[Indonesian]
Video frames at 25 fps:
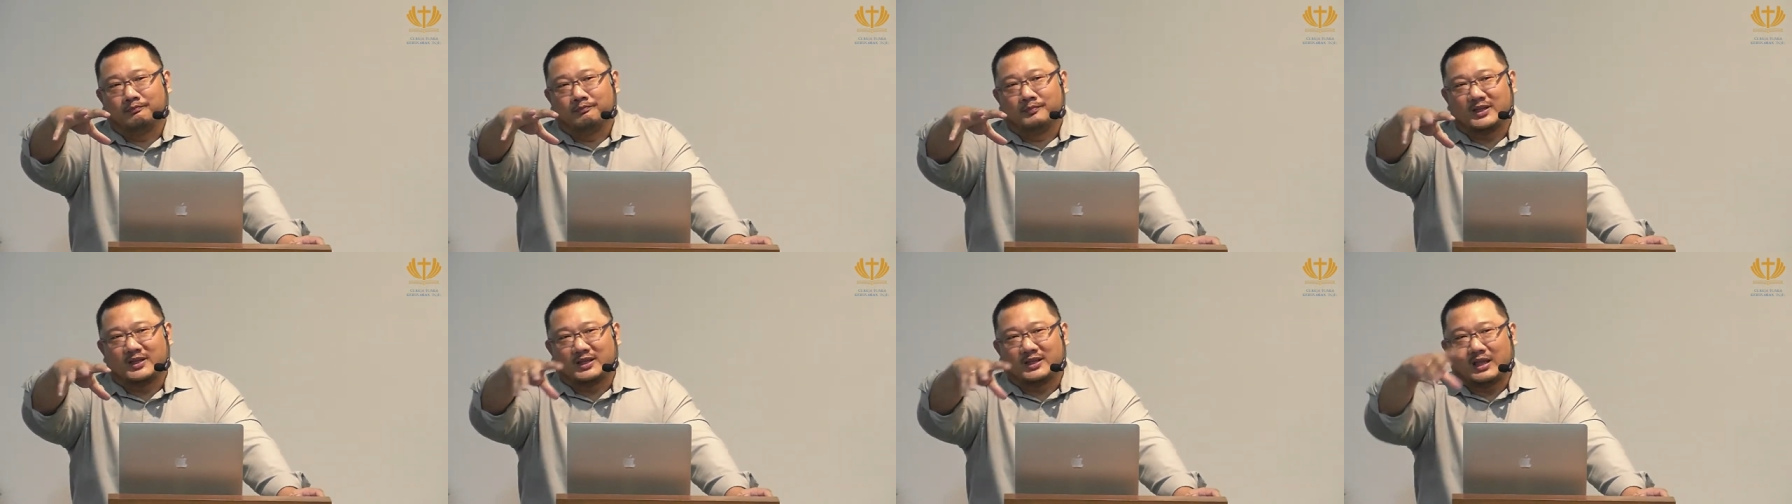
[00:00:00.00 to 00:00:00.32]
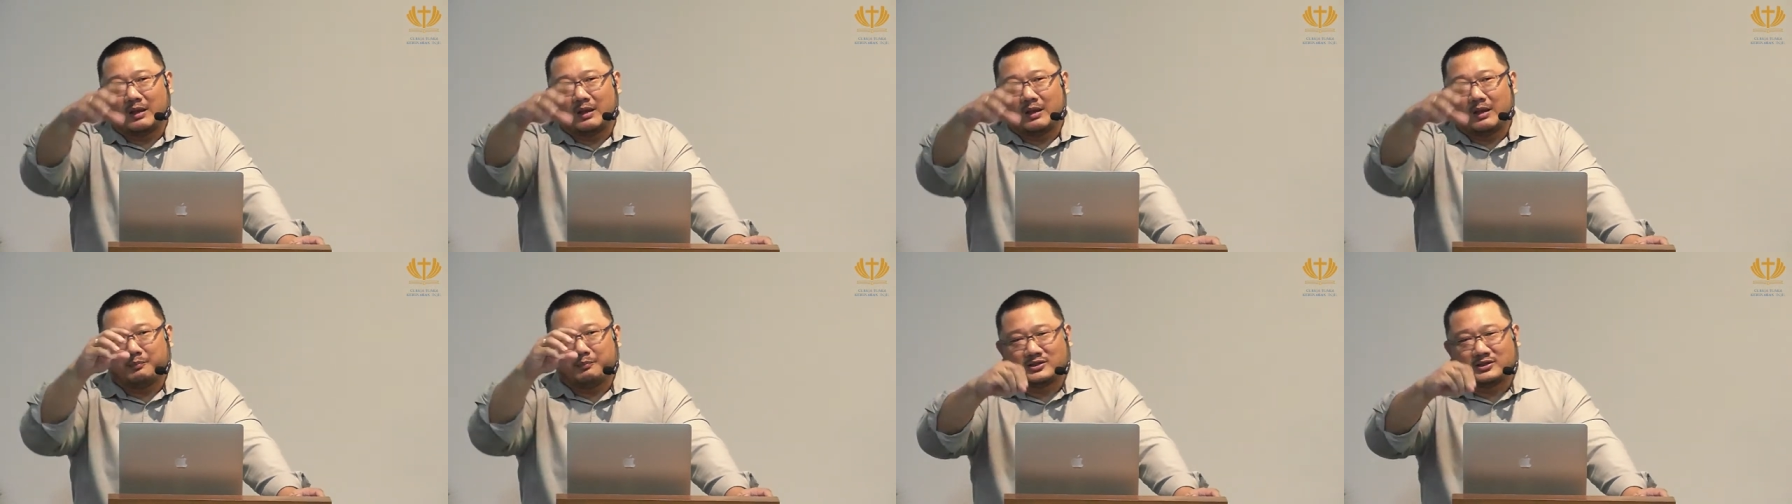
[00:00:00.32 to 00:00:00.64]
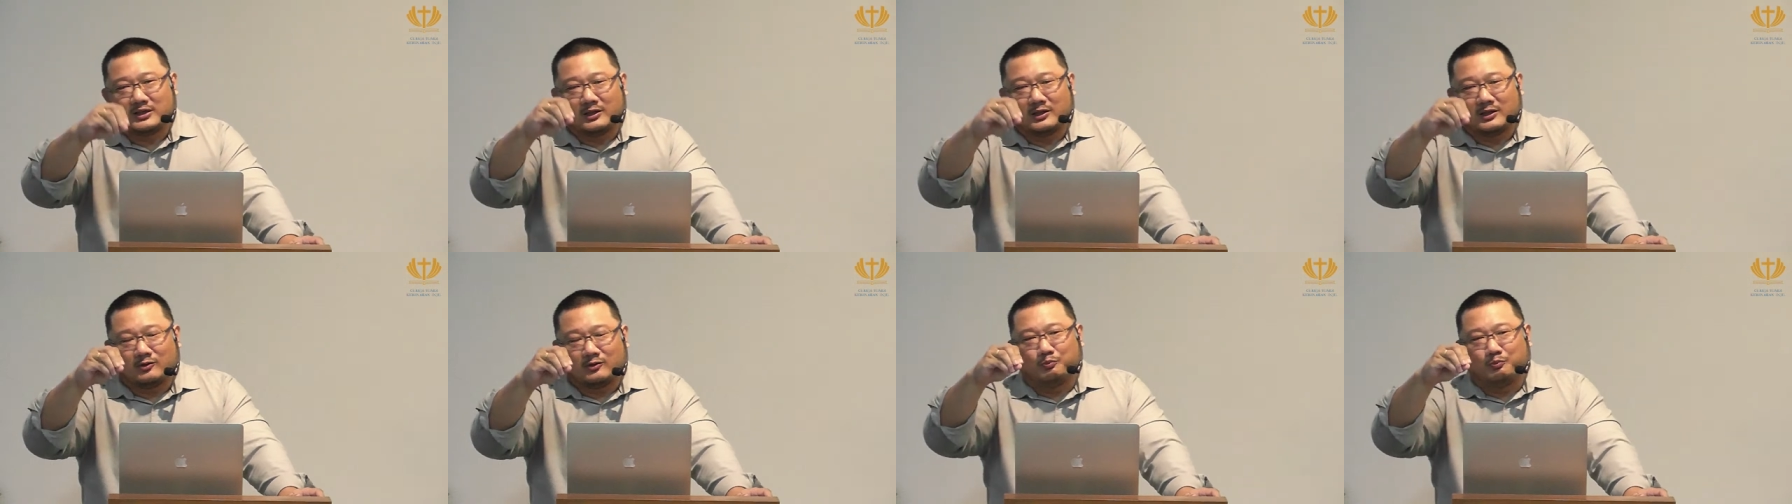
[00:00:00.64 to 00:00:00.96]
Tetapi yang
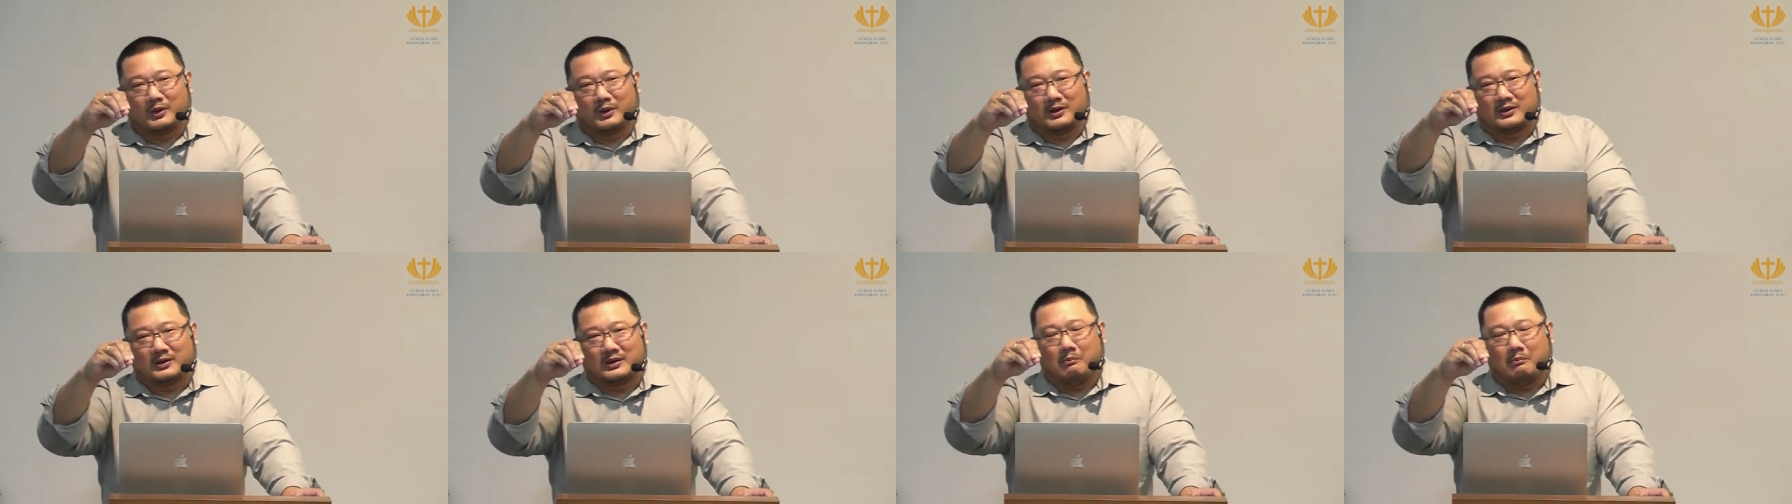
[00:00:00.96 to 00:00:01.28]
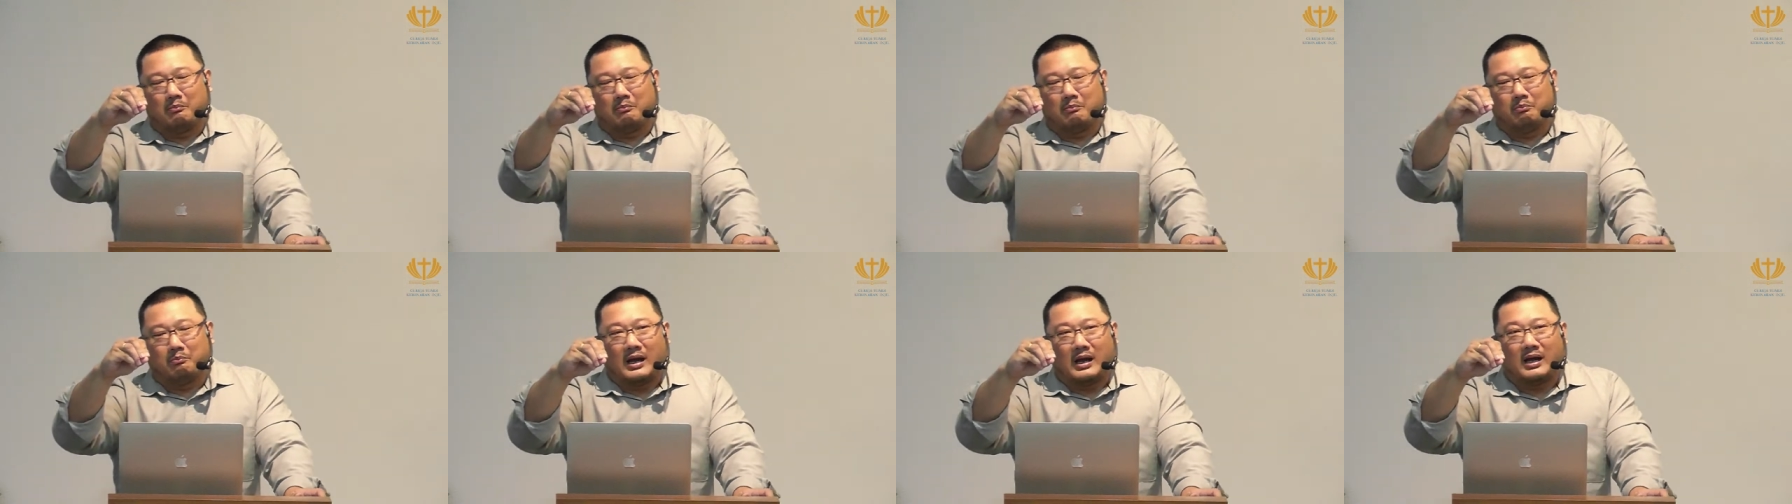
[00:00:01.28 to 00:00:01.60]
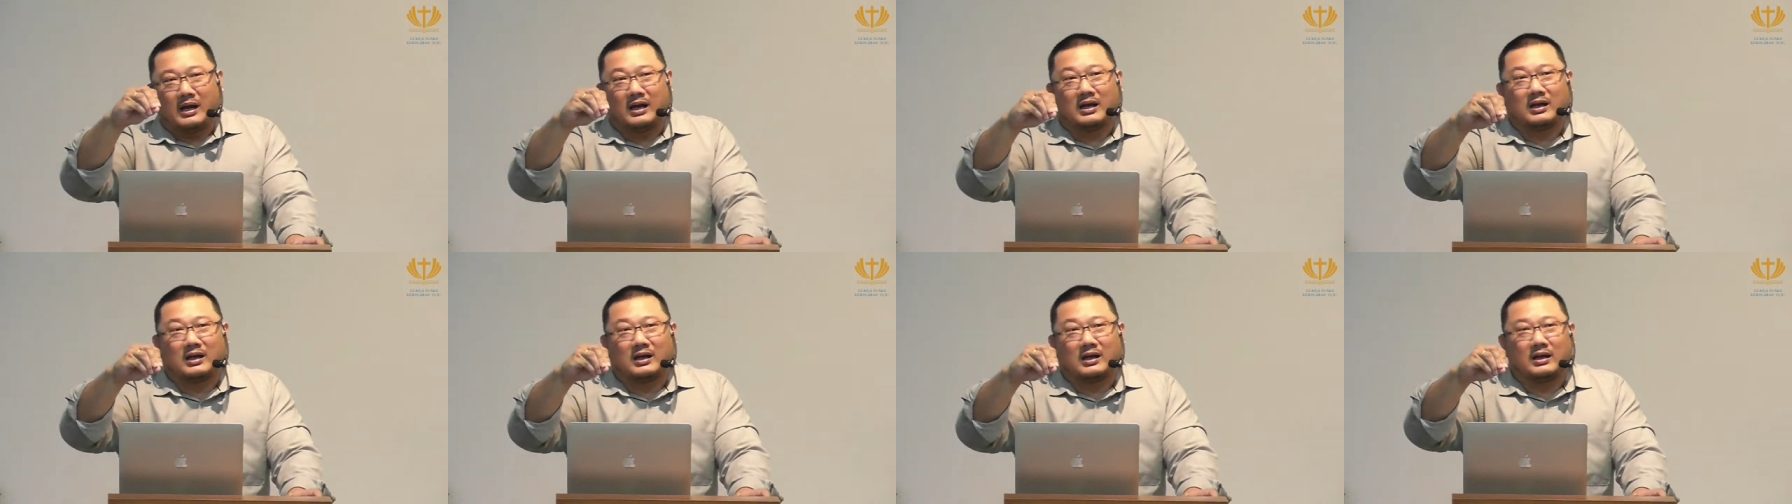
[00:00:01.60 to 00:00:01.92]
satu
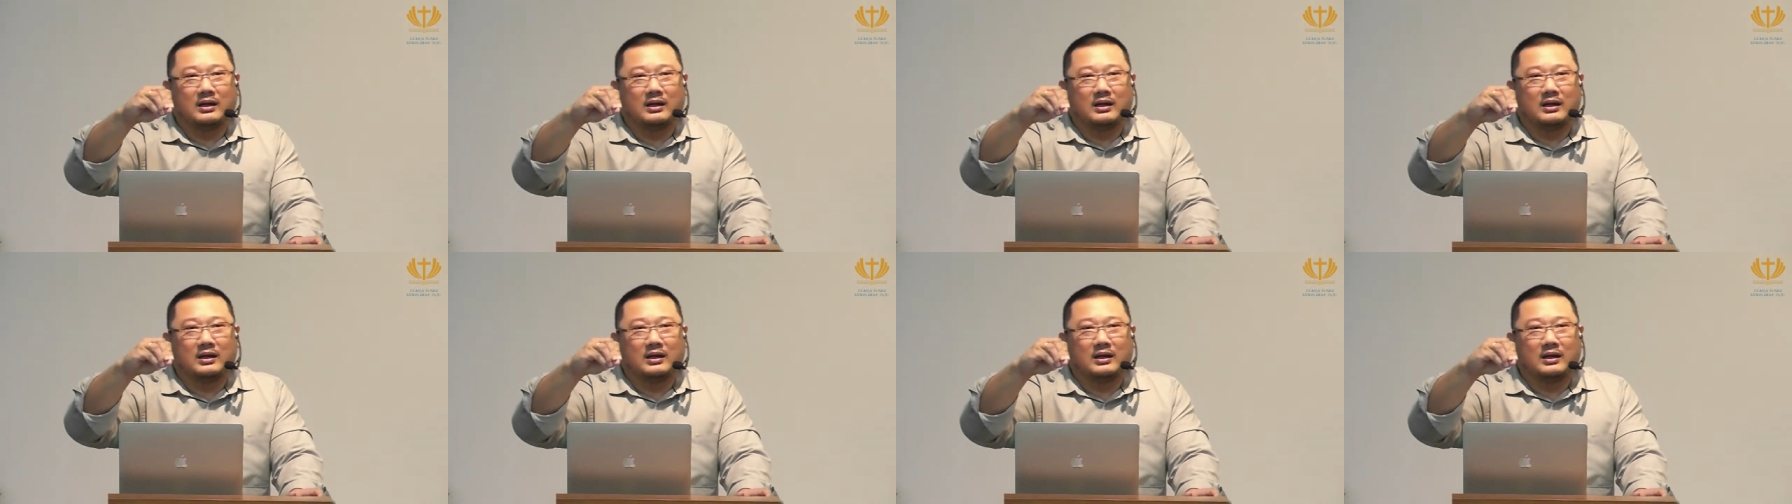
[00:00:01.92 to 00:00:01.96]
berdampak